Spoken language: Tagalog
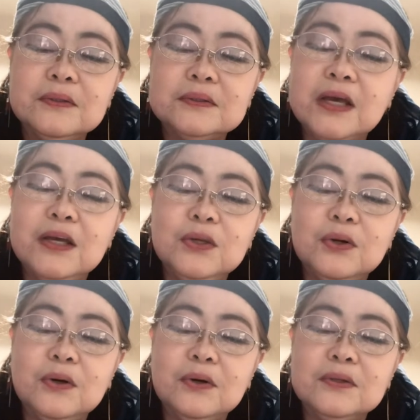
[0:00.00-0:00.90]
Sa
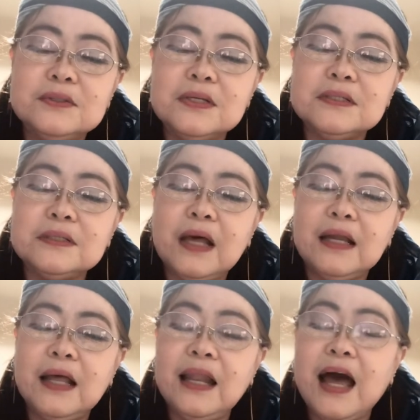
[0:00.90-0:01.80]
inyo. Sister
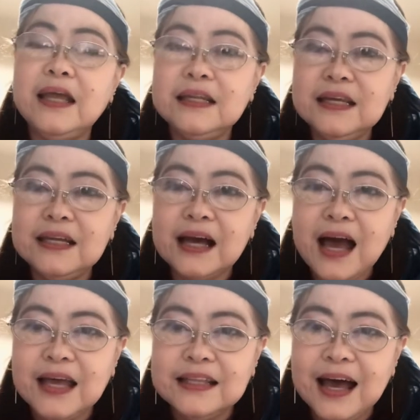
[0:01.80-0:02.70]
Elani
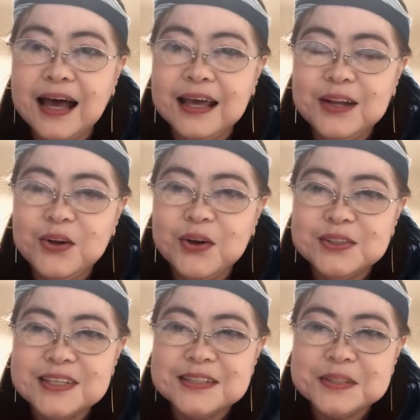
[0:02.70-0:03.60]
Nakada. Hello,
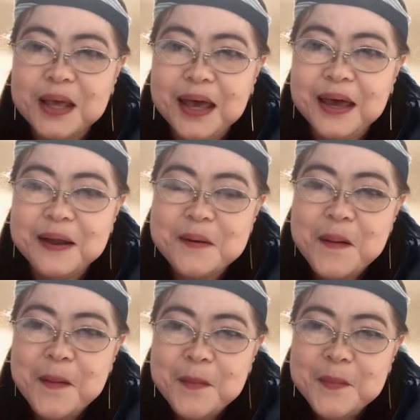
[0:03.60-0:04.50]
sister.
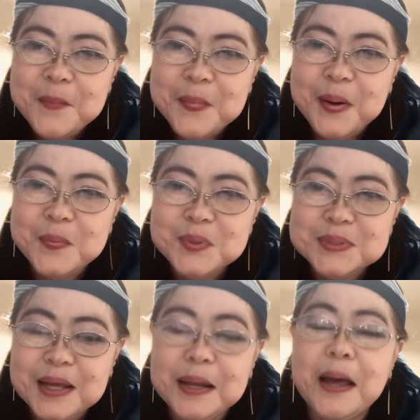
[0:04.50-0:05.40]

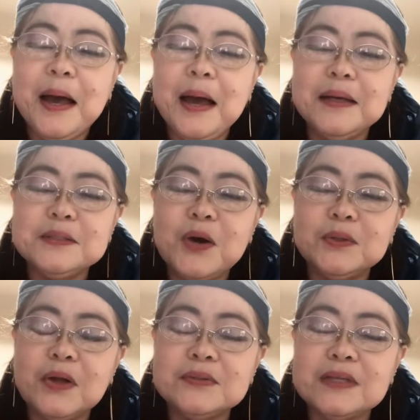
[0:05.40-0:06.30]
Kamusta na?
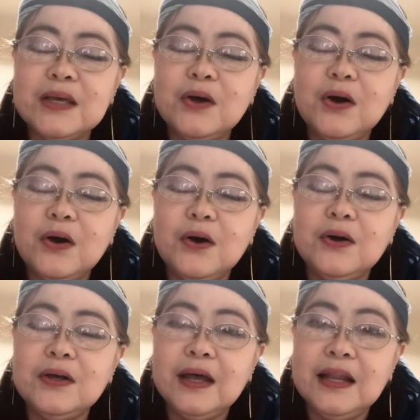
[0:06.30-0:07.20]
Shout out sa
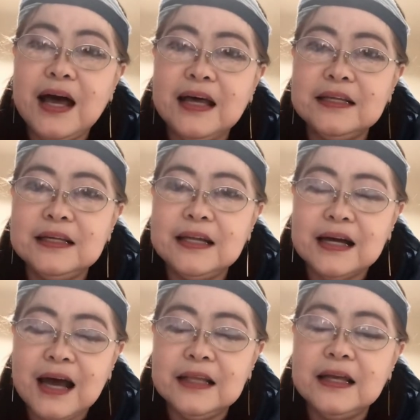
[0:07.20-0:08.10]
iyo, Elani
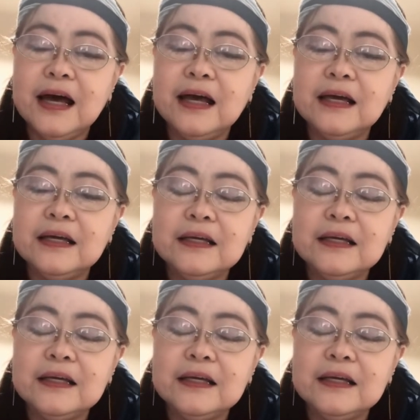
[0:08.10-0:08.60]
Nakada.